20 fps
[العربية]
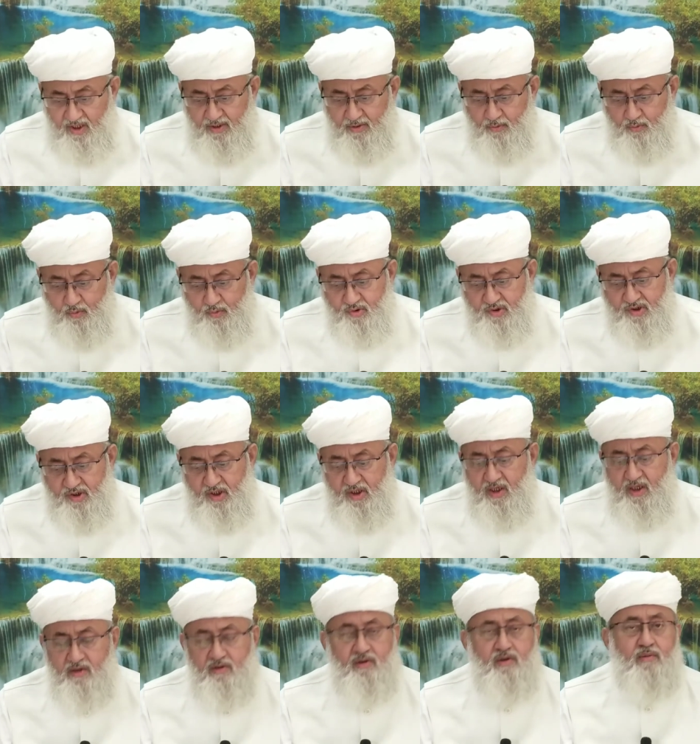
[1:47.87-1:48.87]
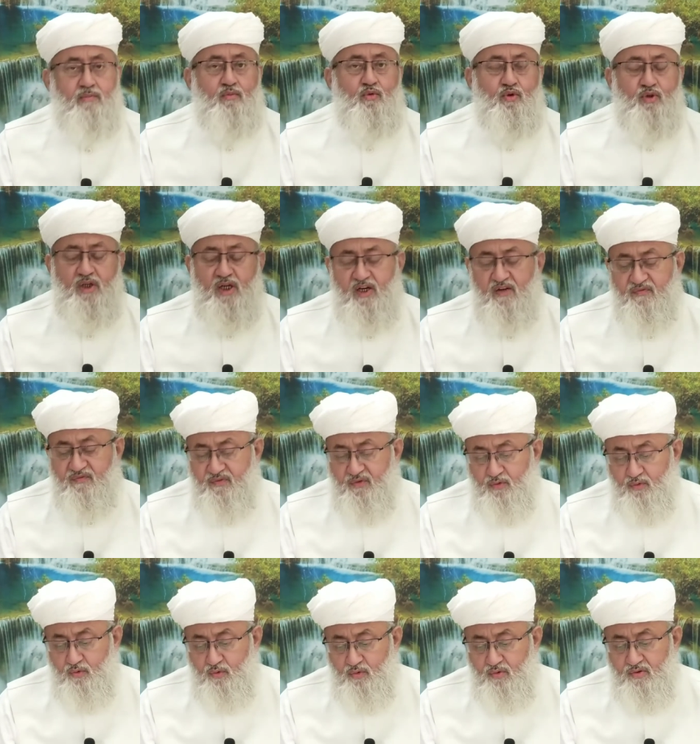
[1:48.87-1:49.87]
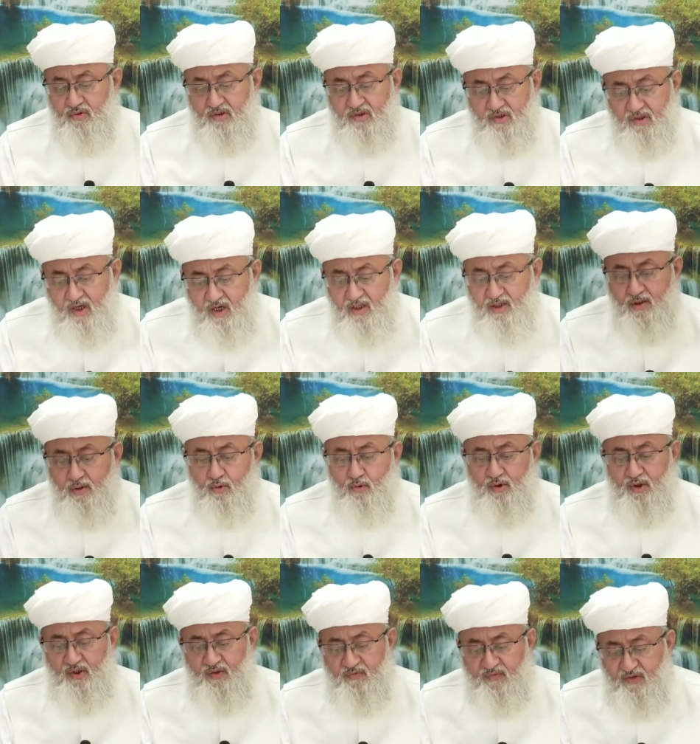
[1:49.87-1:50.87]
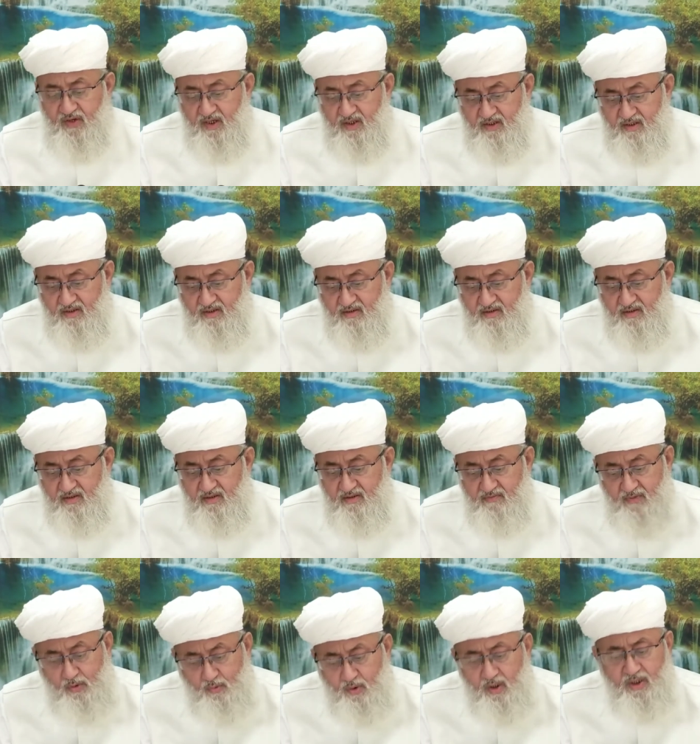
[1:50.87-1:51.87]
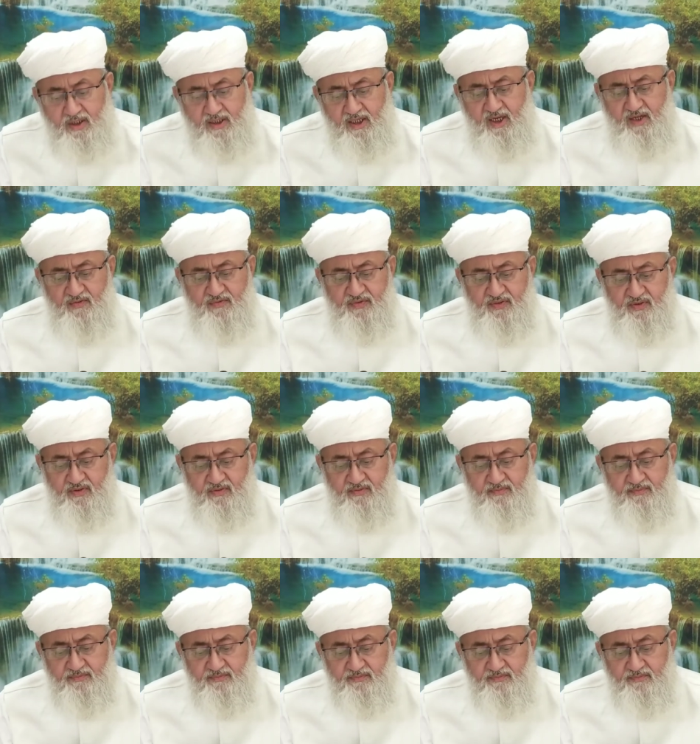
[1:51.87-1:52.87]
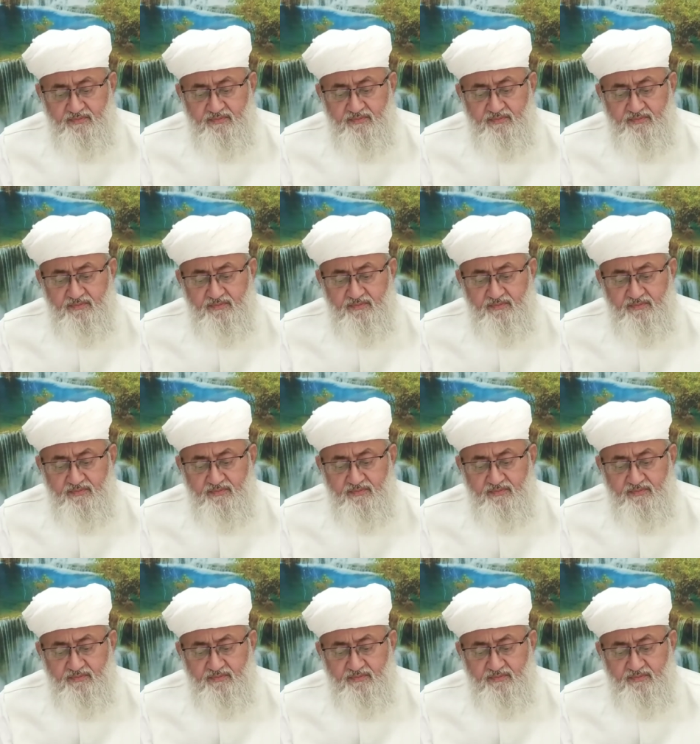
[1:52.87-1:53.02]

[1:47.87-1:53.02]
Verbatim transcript: وتارك الصلاة منافق ظاهر النفاق وهو الكافر